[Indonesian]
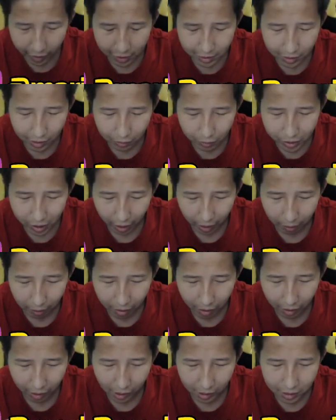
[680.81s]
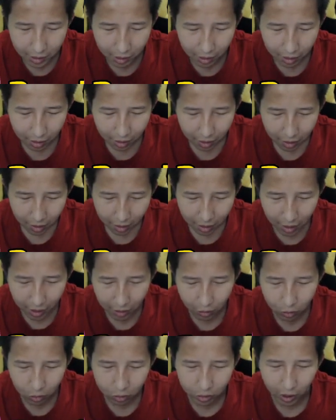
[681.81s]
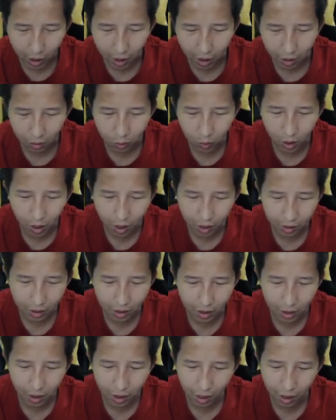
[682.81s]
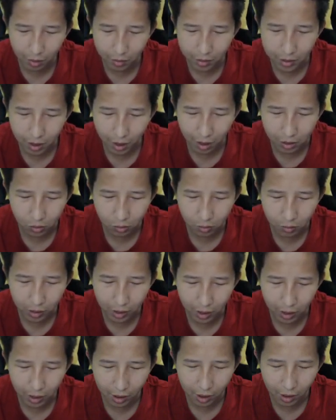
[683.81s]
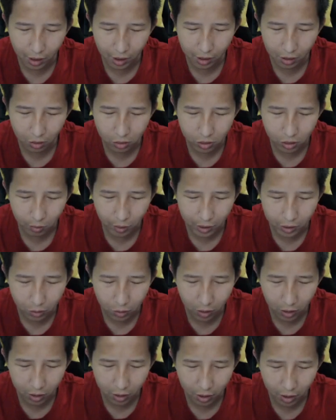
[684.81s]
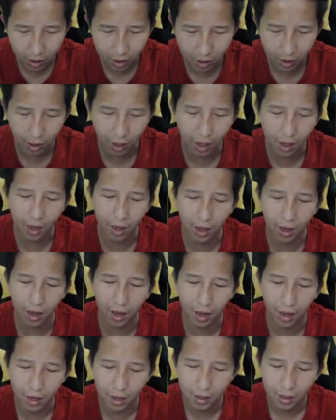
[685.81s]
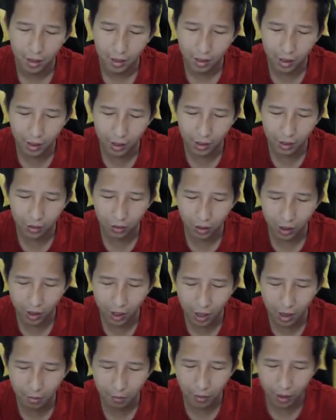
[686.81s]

sini bisa nembak ya guys ya Dan untuk cara keluarnya kalian bisa langsung berdiri Terus maju aja Nah gitu kan gampang